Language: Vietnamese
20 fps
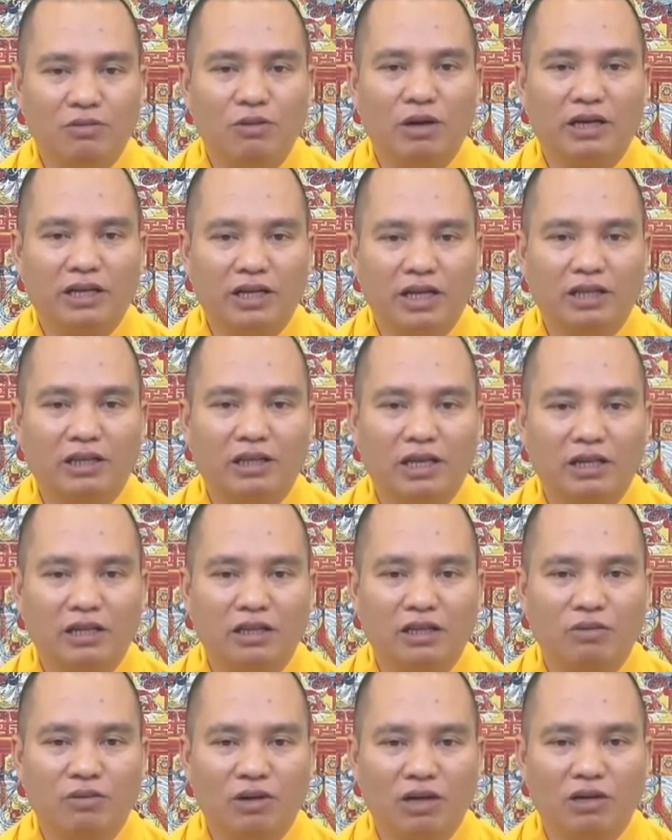đoàn kết thanh
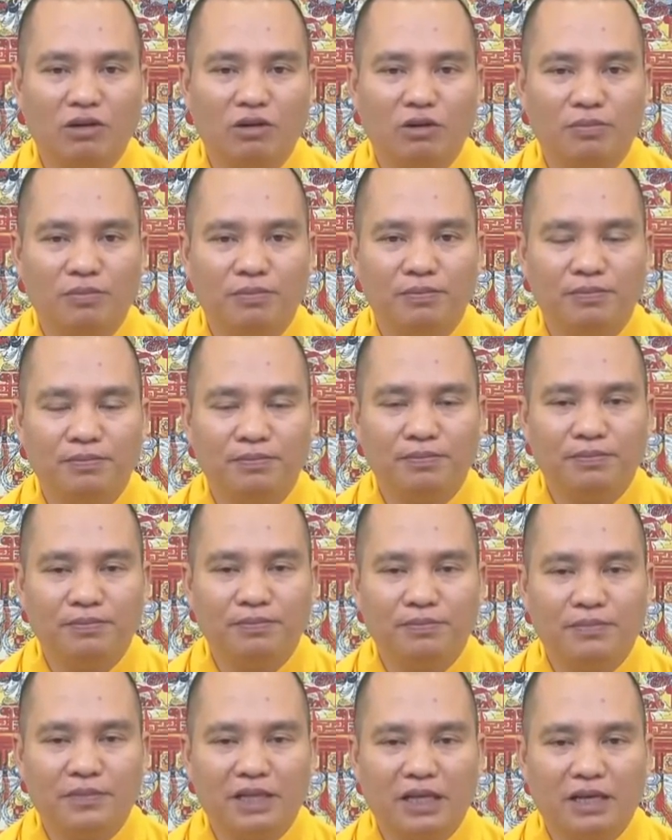tịnh hòa hợp
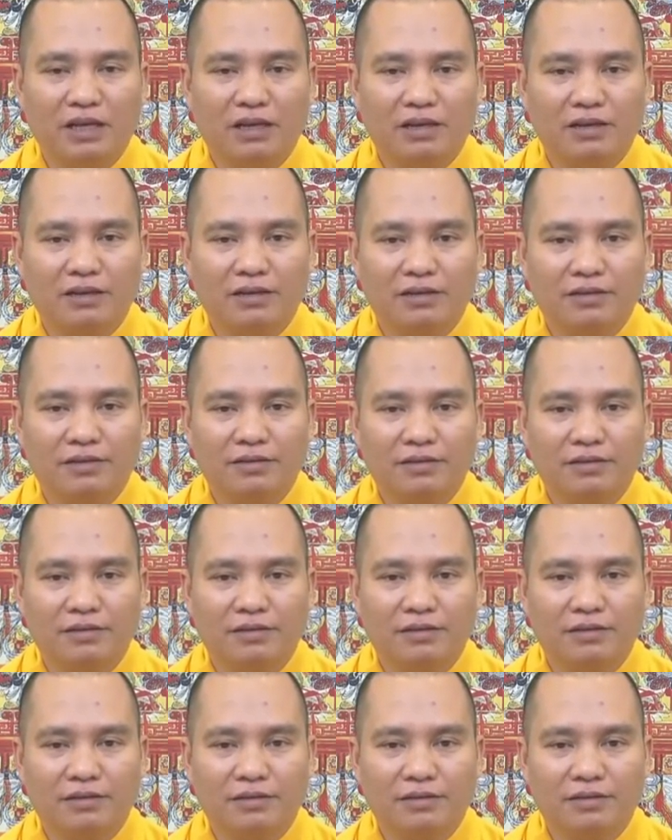đó.
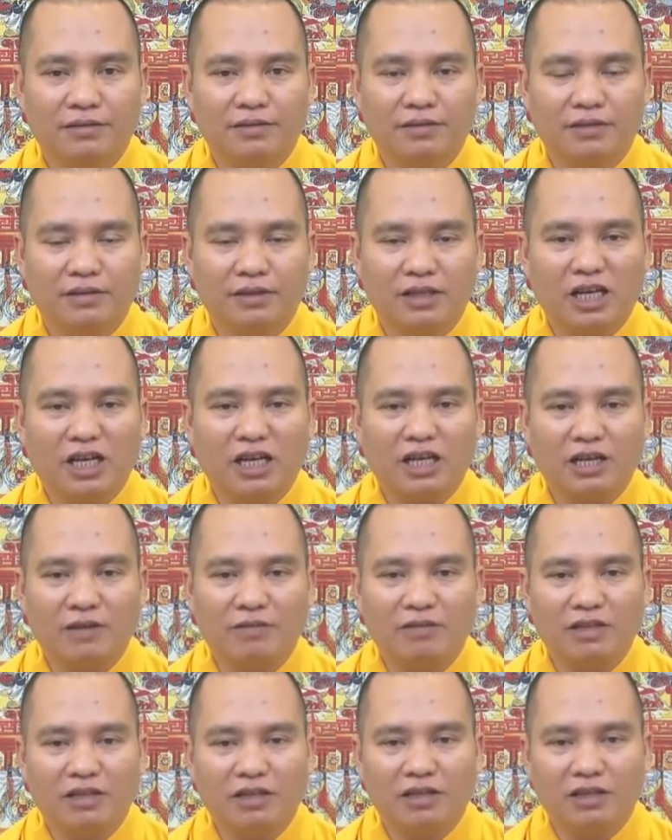cho nên
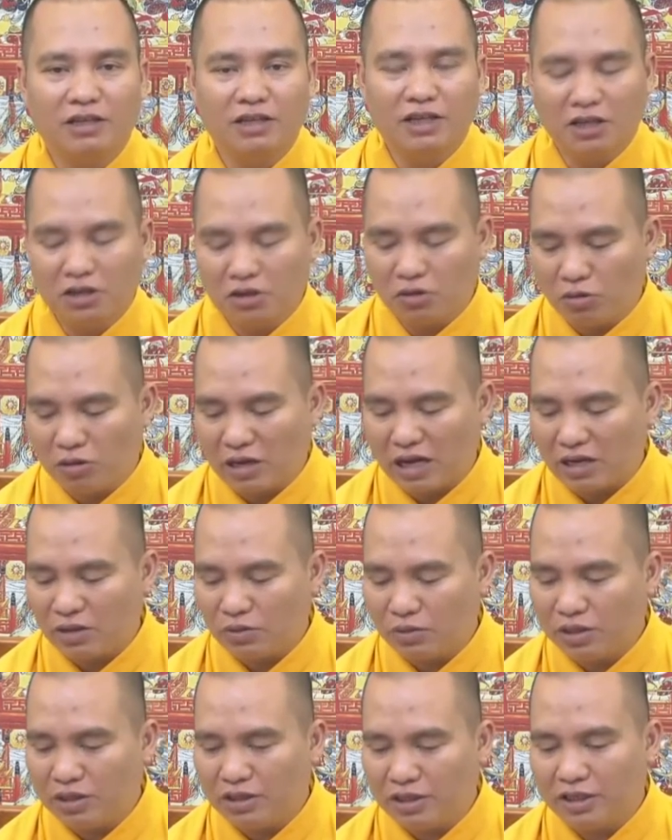các phật tử nên cố
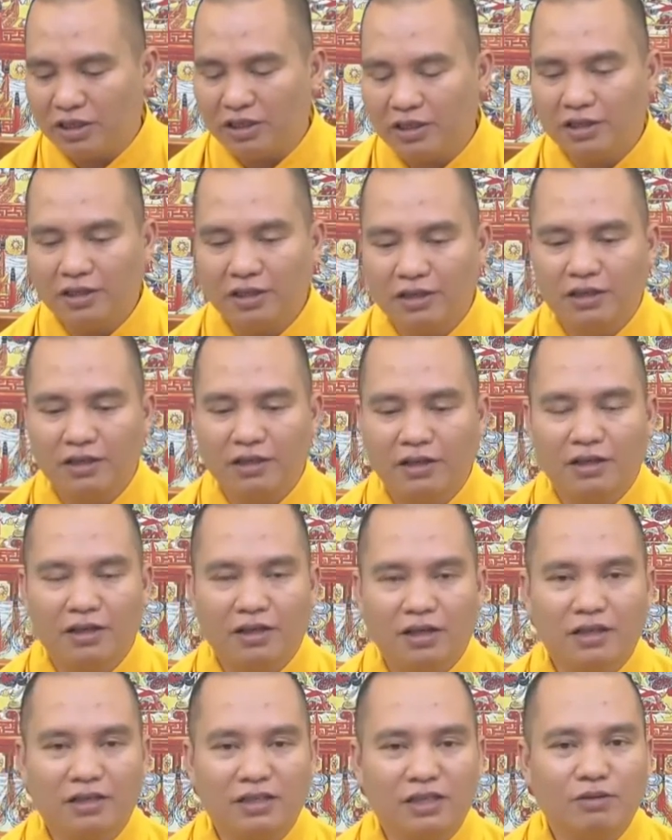gắng duy trì
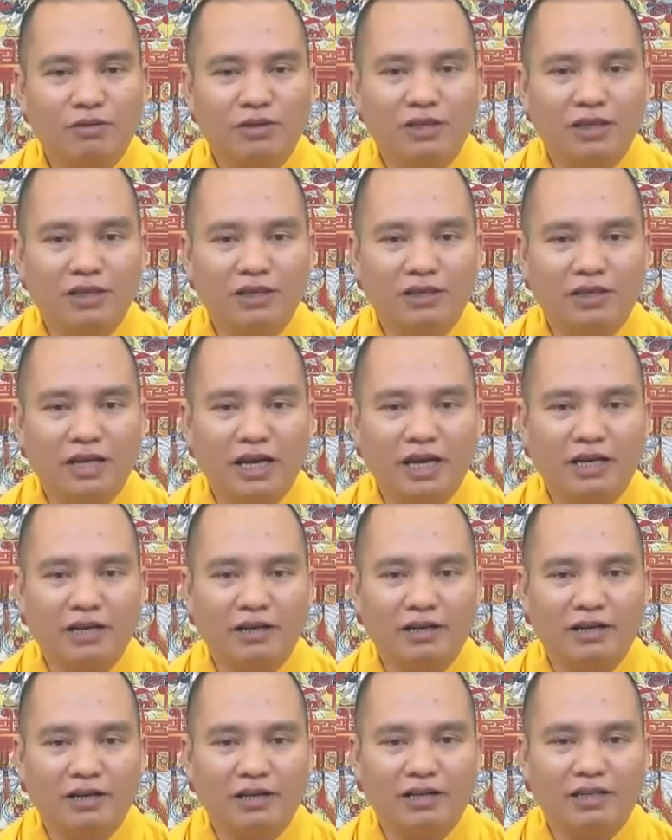à, sau khi nghe
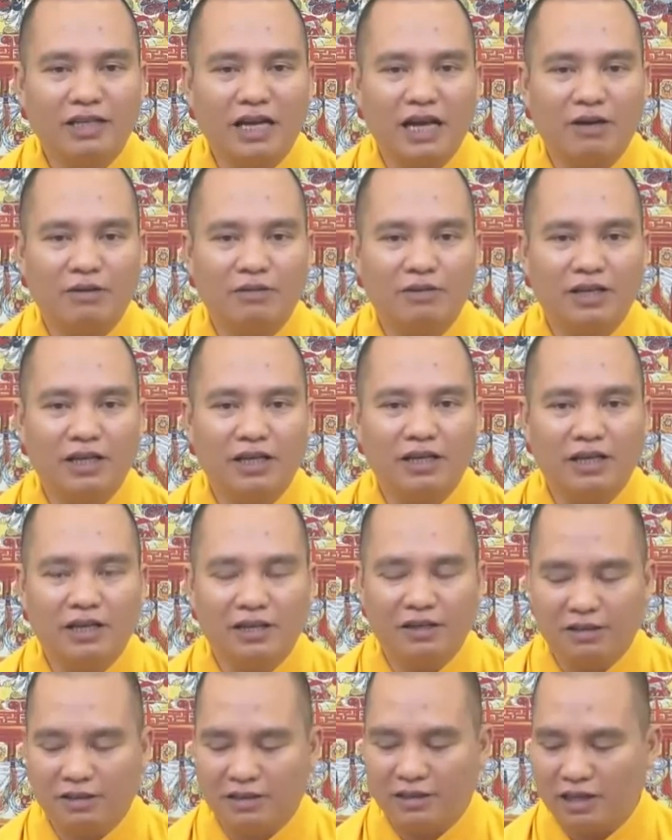được cái lời giảng của thầy
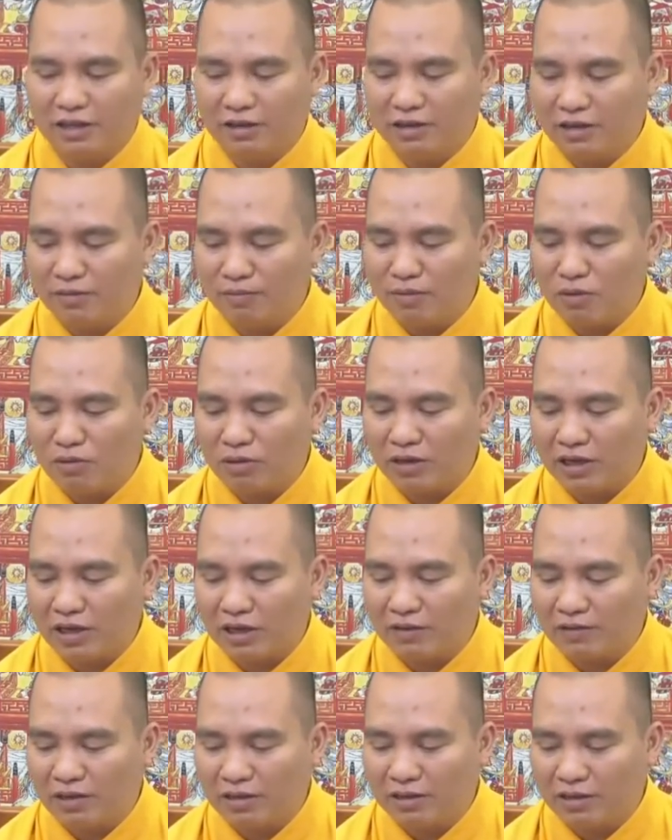này thầy rất mong rằng
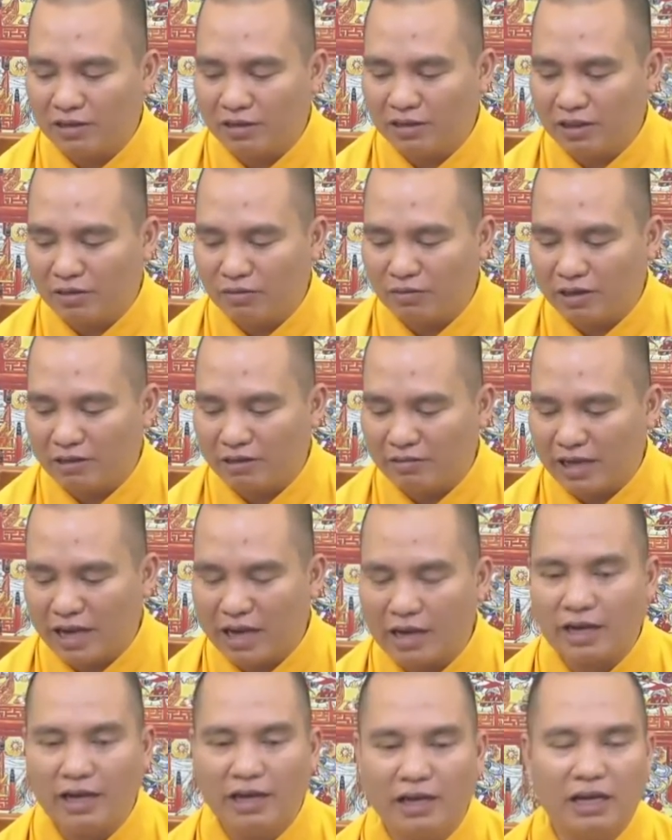các phật tử trong đạo
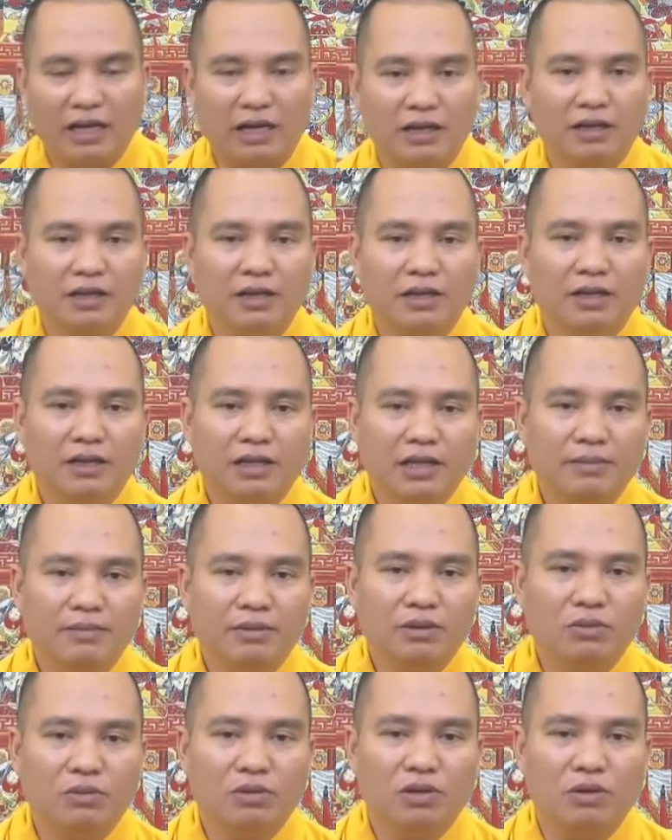tràng này lại tiếp
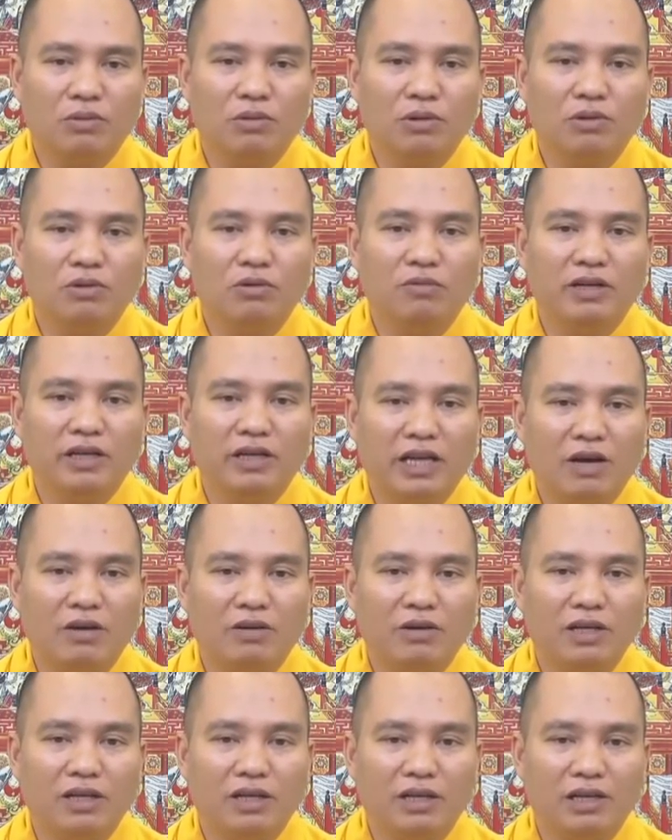tục cộng tu với
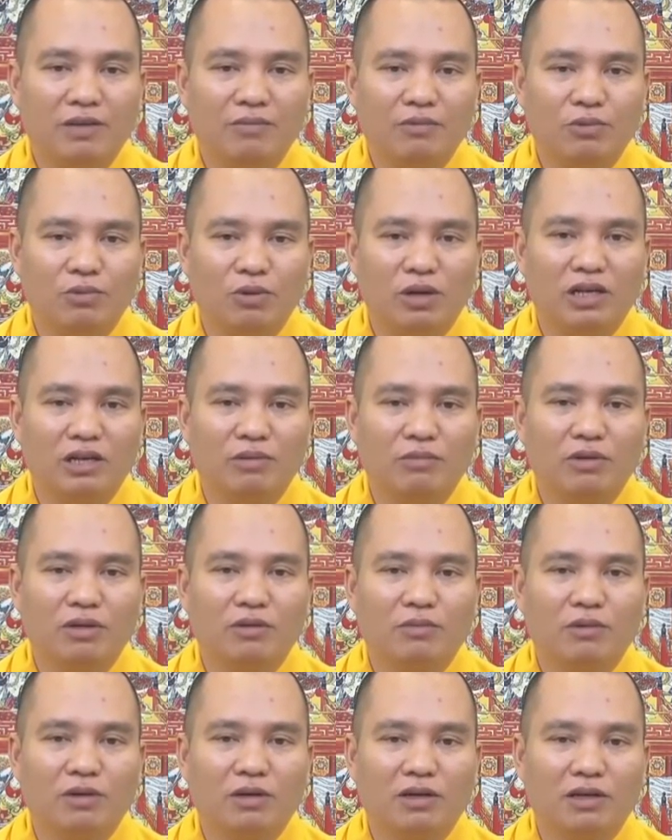nhau ít nhất một tuần một,
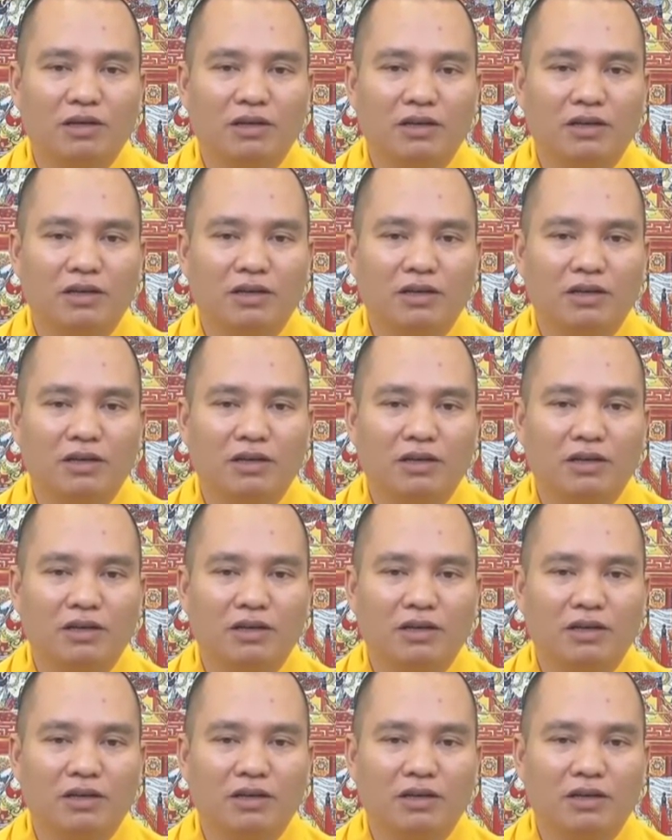một